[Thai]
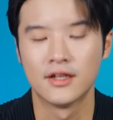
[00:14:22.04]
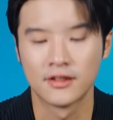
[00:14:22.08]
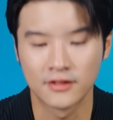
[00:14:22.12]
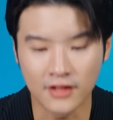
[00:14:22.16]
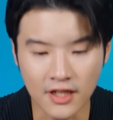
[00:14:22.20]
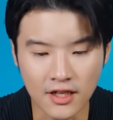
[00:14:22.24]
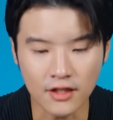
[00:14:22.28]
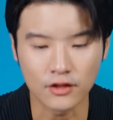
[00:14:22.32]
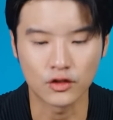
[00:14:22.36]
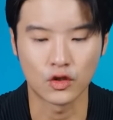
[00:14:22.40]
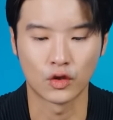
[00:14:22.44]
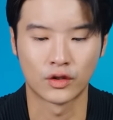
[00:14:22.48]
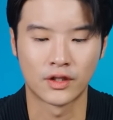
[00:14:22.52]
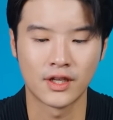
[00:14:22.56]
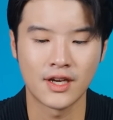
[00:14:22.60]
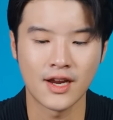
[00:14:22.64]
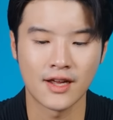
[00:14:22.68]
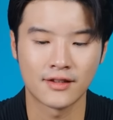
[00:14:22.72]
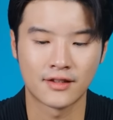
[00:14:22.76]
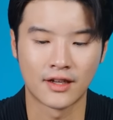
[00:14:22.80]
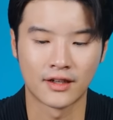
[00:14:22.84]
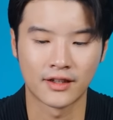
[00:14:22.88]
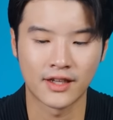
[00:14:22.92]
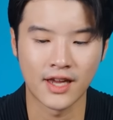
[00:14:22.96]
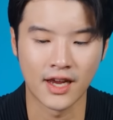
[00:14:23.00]
ซึ่งจุดที่น่า
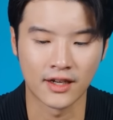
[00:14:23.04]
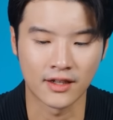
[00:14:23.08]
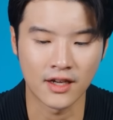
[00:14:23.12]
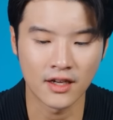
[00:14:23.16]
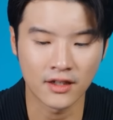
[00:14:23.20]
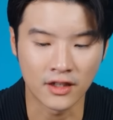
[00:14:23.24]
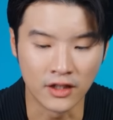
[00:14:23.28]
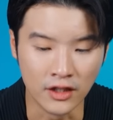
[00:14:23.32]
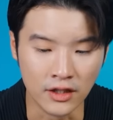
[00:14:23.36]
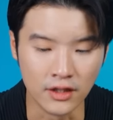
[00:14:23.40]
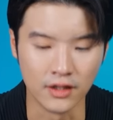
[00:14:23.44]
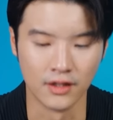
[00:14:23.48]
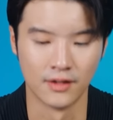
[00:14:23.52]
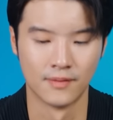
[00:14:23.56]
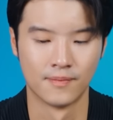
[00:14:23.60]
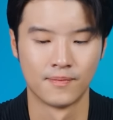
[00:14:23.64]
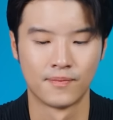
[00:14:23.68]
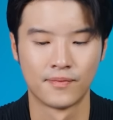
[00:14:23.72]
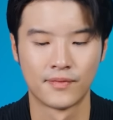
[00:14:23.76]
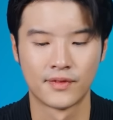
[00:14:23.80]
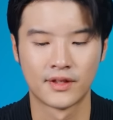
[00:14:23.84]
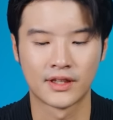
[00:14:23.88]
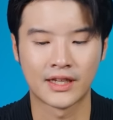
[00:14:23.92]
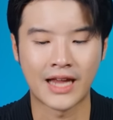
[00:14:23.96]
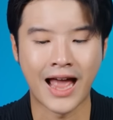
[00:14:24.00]
สังเกตก็คือ
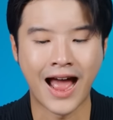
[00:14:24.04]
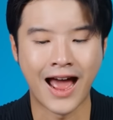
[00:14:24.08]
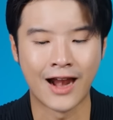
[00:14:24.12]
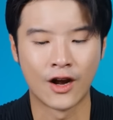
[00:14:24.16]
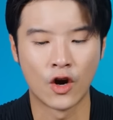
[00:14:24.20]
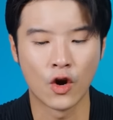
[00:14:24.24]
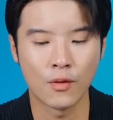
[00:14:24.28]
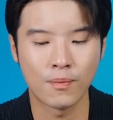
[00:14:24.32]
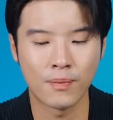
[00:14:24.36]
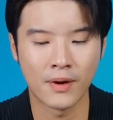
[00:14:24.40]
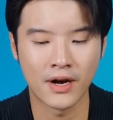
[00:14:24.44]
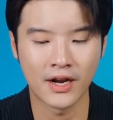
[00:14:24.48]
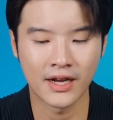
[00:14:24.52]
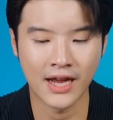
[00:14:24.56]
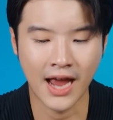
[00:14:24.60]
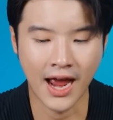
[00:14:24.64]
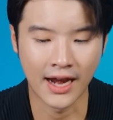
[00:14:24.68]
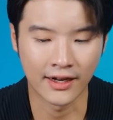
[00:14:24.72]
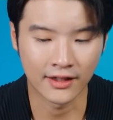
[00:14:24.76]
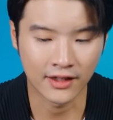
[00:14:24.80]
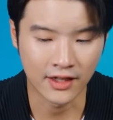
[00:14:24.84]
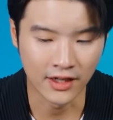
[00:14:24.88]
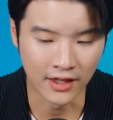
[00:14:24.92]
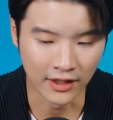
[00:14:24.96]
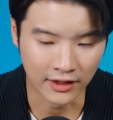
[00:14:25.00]
การลดพนักงาน
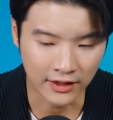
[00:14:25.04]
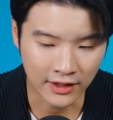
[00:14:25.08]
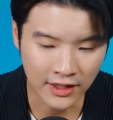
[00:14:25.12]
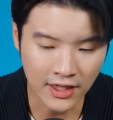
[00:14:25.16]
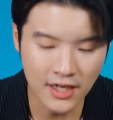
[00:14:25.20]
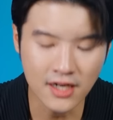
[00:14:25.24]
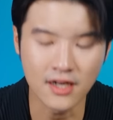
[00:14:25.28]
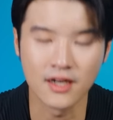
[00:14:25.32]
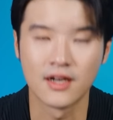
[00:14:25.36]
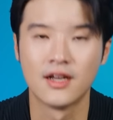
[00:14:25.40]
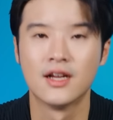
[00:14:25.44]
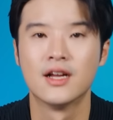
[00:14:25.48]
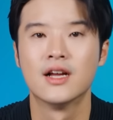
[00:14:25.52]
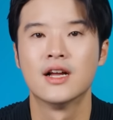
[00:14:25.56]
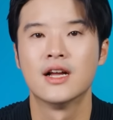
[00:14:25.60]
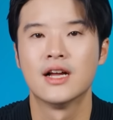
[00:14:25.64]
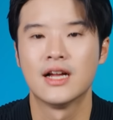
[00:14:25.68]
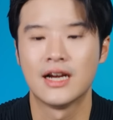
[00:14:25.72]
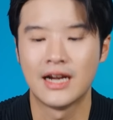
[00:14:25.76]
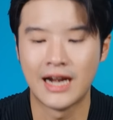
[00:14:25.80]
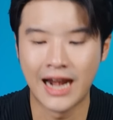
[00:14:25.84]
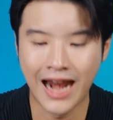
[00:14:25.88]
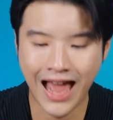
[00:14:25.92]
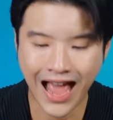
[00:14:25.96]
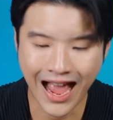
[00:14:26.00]
เกิดขึ้น
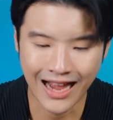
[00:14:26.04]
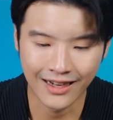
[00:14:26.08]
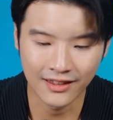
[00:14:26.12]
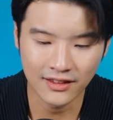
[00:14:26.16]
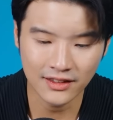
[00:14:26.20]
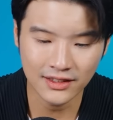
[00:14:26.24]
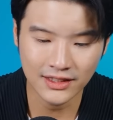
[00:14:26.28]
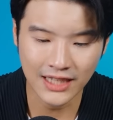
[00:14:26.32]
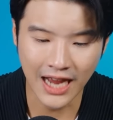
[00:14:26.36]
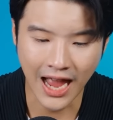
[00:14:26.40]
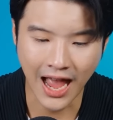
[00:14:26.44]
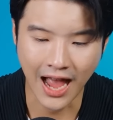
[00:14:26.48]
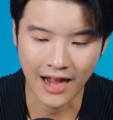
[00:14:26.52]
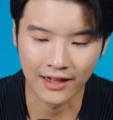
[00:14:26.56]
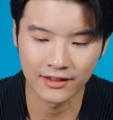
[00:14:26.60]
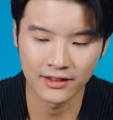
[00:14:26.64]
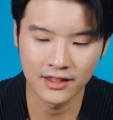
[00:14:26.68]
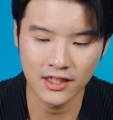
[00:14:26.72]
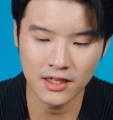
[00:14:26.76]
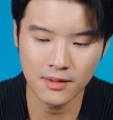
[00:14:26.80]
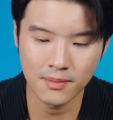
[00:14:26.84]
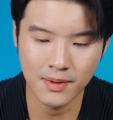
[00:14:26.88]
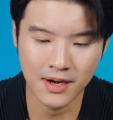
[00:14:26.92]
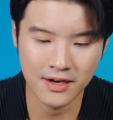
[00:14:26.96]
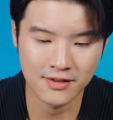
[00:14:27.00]
หลังจาก
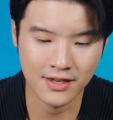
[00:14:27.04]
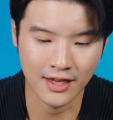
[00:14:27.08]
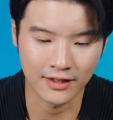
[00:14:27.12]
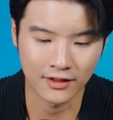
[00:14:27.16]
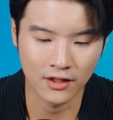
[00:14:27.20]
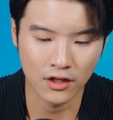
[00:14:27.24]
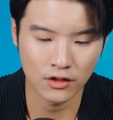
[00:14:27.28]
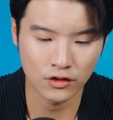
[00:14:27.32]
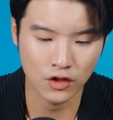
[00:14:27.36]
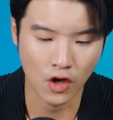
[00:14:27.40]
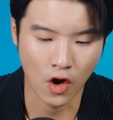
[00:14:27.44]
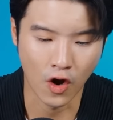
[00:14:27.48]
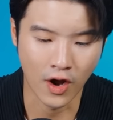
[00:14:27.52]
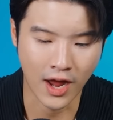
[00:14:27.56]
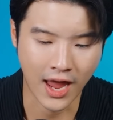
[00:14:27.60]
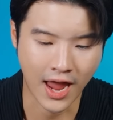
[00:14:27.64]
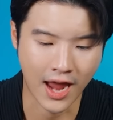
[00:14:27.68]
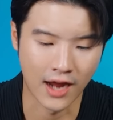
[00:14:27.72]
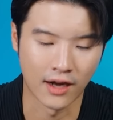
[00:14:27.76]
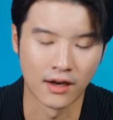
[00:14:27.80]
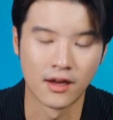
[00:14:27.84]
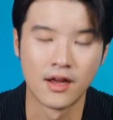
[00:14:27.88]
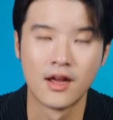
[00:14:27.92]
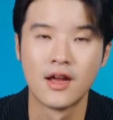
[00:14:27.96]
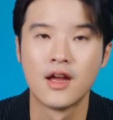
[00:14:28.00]
ที่บริษัททั้ง2แห่
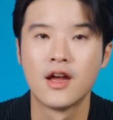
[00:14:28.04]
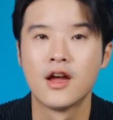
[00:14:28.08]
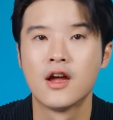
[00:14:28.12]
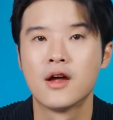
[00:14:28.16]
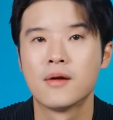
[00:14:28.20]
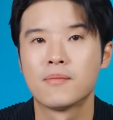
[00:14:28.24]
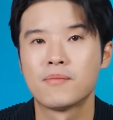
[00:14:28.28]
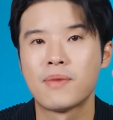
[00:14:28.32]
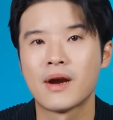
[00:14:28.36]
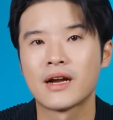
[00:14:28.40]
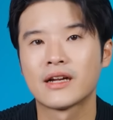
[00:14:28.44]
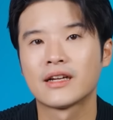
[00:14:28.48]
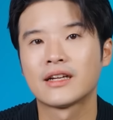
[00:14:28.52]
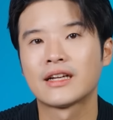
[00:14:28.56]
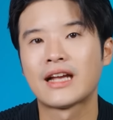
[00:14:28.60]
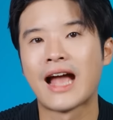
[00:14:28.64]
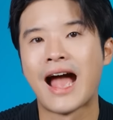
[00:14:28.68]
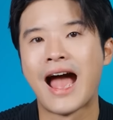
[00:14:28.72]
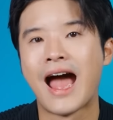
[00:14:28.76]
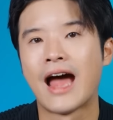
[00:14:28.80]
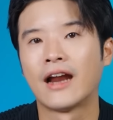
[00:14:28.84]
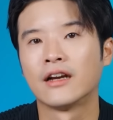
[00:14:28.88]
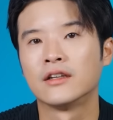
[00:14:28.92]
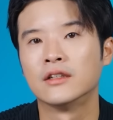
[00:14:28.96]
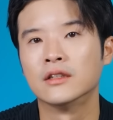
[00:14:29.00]
งประ
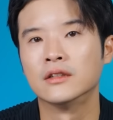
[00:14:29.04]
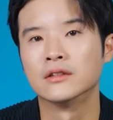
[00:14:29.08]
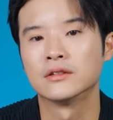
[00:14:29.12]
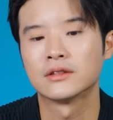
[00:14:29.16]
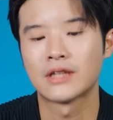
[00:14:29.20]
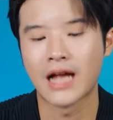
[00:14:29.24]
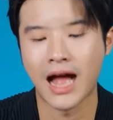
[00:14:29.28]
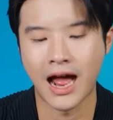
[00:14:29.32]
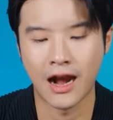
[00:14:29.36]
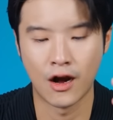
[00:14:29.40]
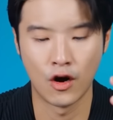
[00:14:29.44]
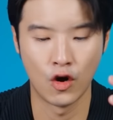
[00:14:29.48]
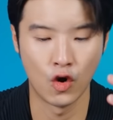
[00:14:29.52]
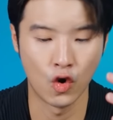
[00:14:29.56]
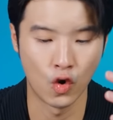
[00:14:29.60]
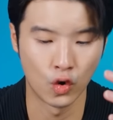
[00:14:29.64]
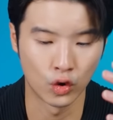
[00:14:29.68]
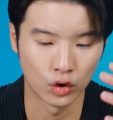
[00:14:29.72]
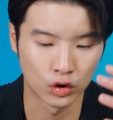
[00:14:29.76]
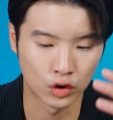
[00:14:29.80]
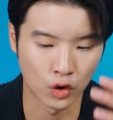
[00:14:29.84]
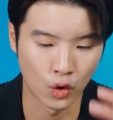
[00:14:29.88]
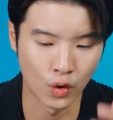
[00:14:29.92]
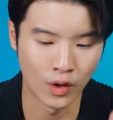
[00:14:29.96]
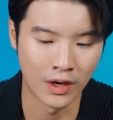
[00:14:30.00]
กาศถึงการลง
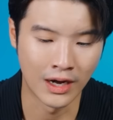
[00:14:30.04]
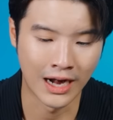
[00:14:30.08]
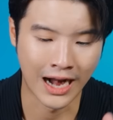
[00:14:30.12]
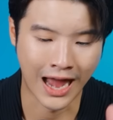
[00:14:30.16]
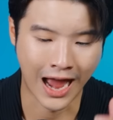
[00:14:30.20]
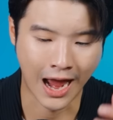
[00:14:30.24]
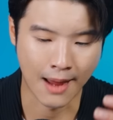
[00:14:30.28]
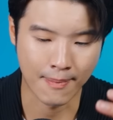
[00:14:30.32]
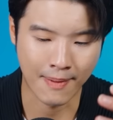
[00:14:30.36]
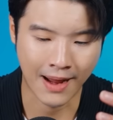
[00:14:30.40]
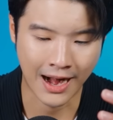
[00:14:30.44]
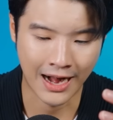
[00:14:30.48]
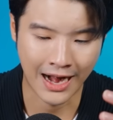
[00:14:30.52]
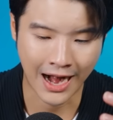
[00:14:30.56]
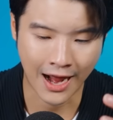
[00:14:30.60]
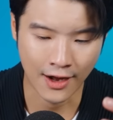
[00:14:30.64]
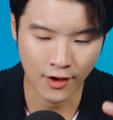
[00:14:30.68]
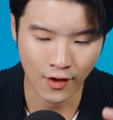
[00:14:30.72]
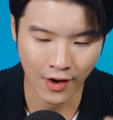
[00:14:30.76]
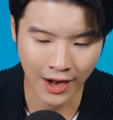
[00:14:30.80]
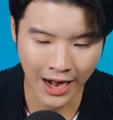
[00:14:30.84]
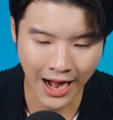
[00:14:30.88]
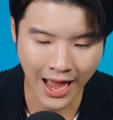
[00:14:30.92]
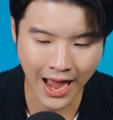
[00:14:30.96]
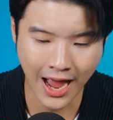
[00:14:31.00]
ทุนหลายพันล้าน
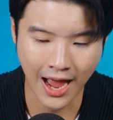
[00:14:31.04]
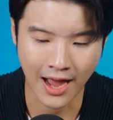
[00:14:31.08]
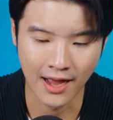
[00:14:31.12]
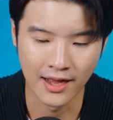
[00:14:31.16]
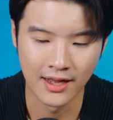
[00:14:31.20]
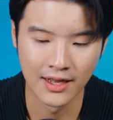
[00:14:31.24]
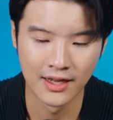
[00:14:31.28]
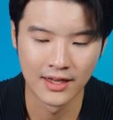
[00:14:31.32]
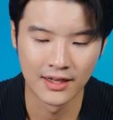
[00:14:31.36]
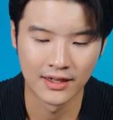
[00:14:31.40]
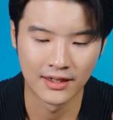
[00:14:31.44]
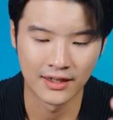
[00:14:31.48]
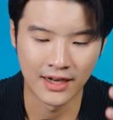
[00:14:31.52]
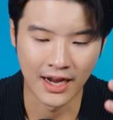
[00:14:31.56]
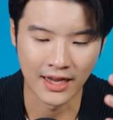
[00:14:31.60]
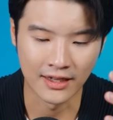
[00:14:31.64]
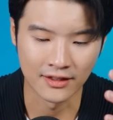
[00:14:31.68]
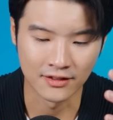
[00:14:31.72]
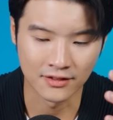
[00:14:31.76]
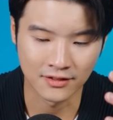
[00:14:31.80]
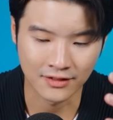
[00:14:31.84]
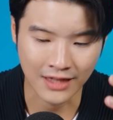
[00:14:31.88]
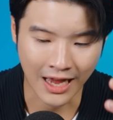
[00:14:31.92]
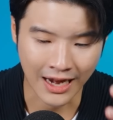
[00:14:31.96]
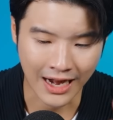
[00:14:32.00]
ดอลลาร์ใน
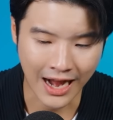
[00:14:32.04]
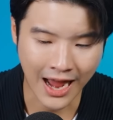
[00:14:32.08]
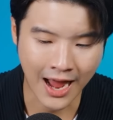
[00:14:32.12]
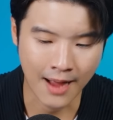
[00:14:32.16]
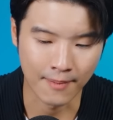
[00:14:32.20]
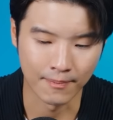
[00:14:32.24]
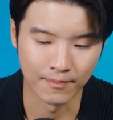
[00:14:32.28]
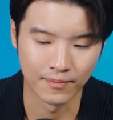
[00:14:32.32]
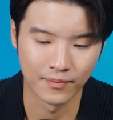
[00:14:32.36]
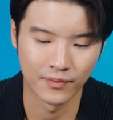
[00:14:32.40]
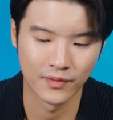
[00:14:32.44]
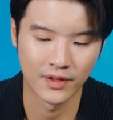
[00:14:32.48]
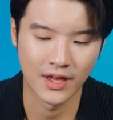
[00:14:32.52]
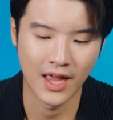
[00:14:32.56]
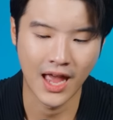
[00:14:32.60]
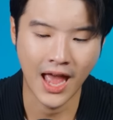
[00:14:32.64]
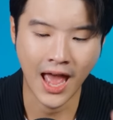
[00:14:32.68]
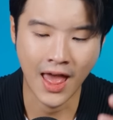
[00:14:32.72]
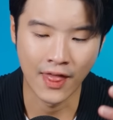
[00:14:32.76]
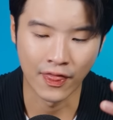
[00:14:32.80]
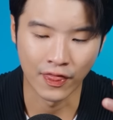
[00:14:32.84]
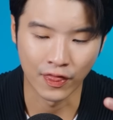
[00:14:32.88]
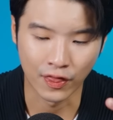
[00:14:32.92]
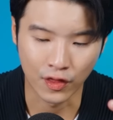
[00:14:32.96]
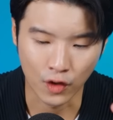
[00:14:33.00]
สตาร์ทอัพ
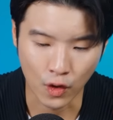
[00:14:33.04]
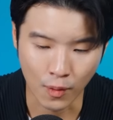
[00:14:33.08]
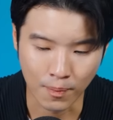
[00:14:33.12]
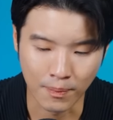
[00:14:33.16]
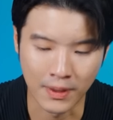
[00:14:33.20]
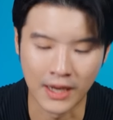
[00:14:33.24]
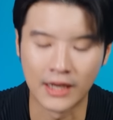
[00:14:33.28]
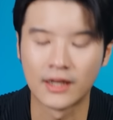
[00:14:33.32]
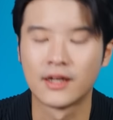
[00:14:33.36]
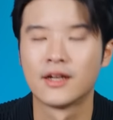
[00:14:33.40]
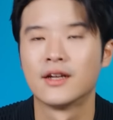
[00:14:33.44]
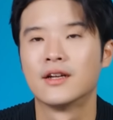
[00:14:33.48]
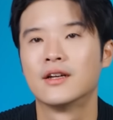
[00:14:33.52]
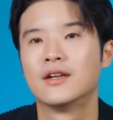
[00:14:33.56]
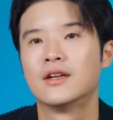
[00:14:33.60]
Anthropic